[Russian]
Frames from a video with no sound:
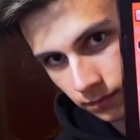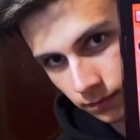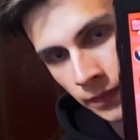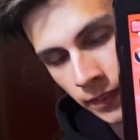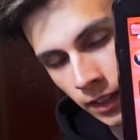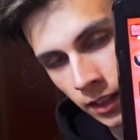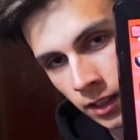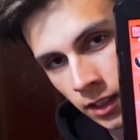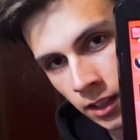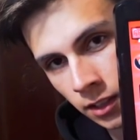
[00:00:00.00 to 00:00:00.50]

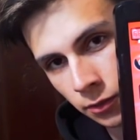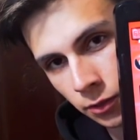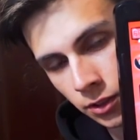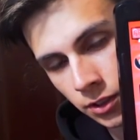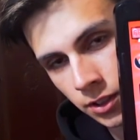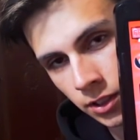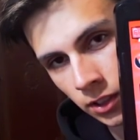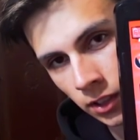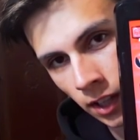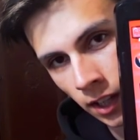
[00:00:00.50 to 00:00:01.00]
такие вот
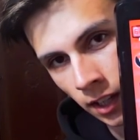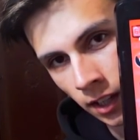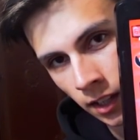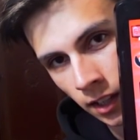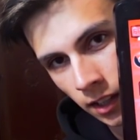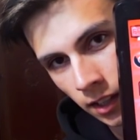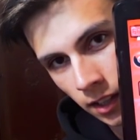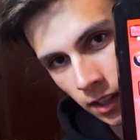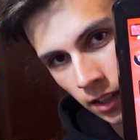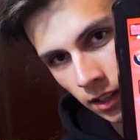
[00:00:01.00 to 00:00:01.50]
дела.
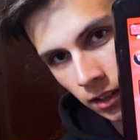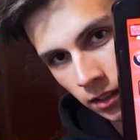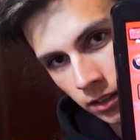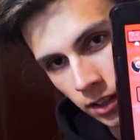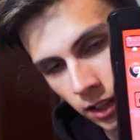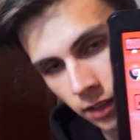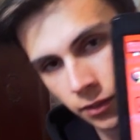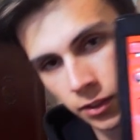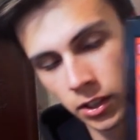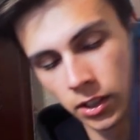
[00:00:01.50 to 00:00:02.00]

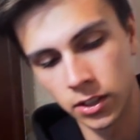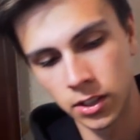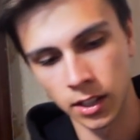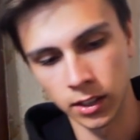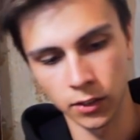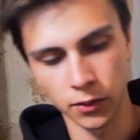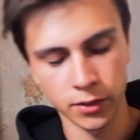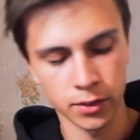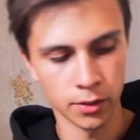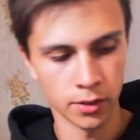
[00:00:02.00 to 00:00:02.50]
Как видите,
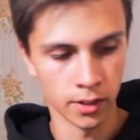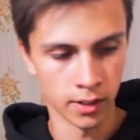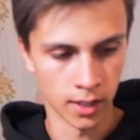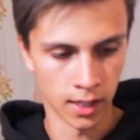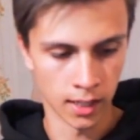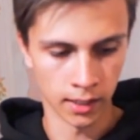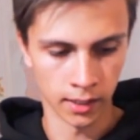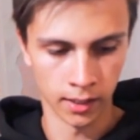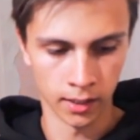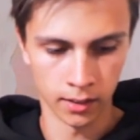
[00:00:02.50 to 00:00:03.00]
это все
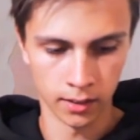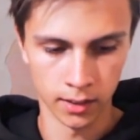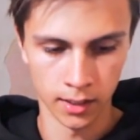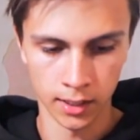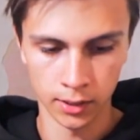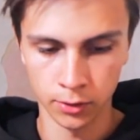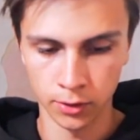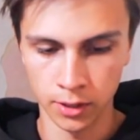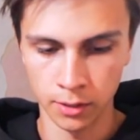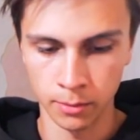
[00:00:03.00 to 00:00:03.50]
реально.
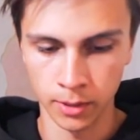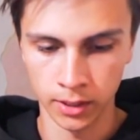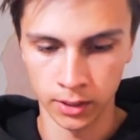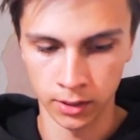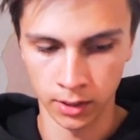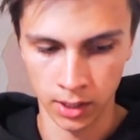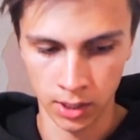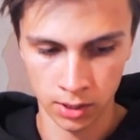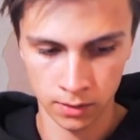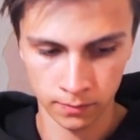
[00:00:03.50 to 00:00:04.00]
Это не
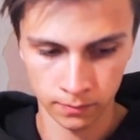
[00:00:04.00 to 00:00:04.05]
монтаж.